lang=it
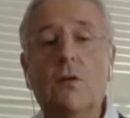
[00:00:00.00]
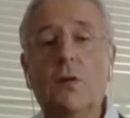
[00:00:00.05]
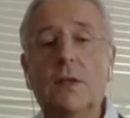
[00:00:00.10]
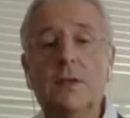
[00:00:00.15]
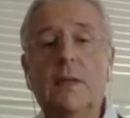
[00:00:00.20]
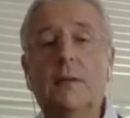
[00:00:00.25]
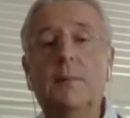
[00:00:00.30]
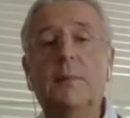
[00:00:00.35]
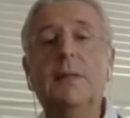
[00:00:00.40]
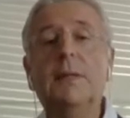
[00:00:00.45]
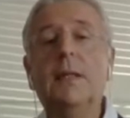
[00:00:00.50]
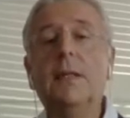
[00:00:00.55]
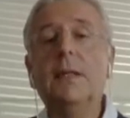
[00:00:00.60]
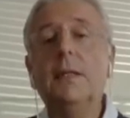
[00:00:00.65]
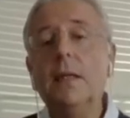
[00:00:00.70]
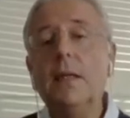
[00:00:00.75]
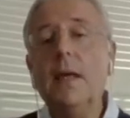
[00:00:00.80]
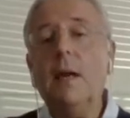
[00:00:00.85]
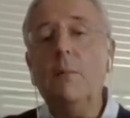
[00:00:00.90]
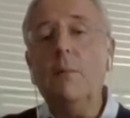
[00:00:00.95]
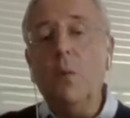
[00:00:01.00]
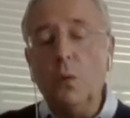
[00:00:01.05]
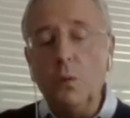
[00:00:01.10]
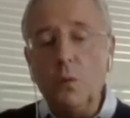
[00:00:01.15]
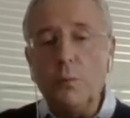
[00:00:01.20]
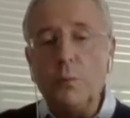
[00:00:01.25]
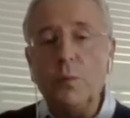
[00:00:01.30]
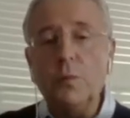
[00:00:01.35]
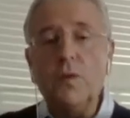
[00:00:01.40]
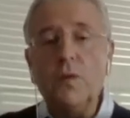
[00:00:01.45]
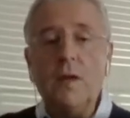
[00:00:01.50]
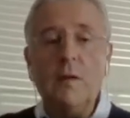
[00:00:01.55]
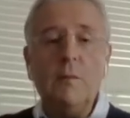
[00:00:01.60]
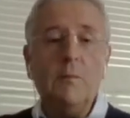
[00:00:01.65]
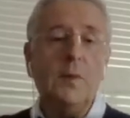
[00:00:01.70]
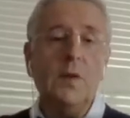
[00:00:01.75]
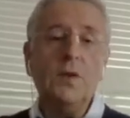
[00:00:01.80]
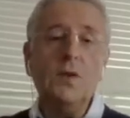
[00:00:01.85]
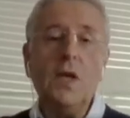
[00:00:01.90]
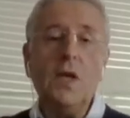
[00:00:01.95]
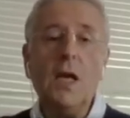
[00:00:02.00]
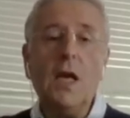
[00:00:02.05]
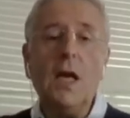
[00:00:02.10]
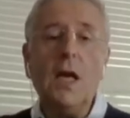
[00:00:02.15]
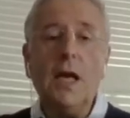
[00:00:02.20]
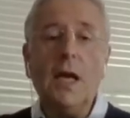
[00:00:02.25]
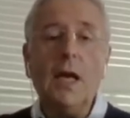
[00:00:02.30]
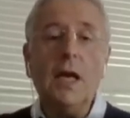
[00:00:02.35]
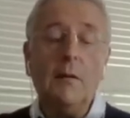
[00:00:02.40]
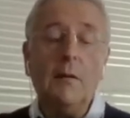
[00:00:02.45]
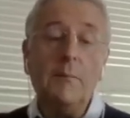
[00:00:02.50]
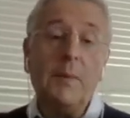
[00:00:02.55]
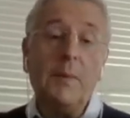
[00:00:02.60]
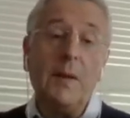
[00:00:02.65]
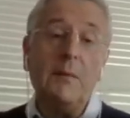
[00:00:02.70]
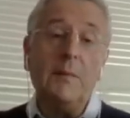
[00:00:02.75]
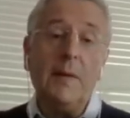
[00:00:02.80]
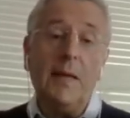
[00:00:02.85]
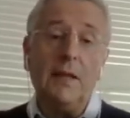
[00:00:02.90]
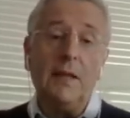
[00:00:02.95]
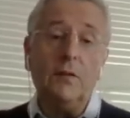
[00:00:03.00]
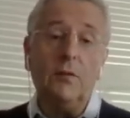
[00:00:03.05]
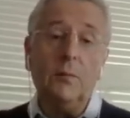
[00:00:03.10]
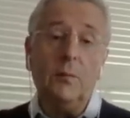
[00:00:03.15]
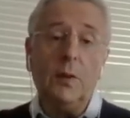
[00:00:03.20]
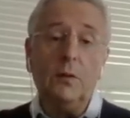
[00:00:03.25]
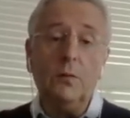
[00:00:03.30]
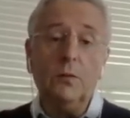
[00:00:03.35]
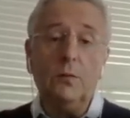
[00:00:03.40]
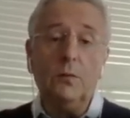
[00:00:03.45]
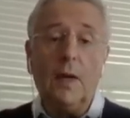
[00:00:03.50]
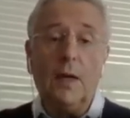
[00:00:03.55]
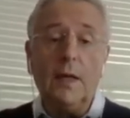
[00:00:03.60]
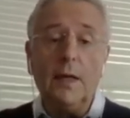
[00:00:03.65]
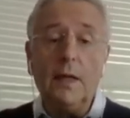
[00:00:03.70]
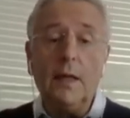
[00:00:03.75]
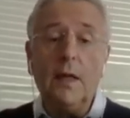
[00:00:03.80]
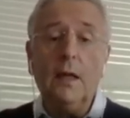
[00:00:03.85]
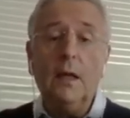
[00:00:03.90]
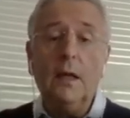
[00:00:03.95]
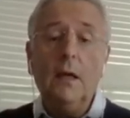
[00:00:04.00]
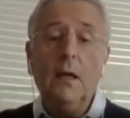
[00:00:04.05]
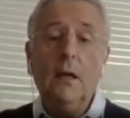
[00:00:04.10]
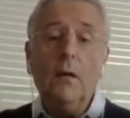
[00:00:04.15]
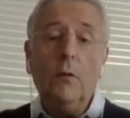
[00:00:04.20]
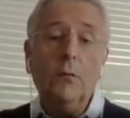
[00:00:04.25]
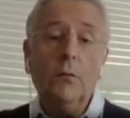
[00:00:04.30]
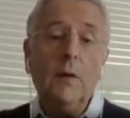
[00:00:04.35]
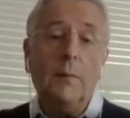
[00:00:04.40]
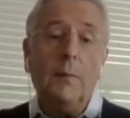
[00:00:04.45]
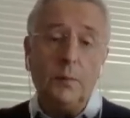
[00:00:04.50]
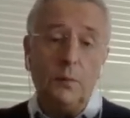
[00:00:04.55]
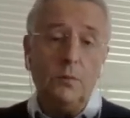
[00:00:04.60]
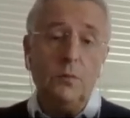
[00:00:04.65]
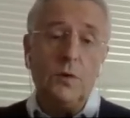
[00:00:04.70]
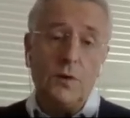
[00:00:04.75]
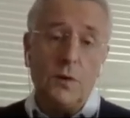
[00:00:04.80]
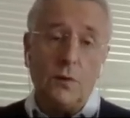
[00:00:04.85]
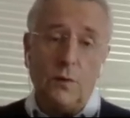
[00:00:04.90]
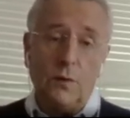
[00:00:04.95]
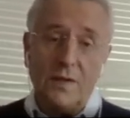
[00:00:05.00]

la stampa 3D è molto più semplice e permette soprattutto anche una produzione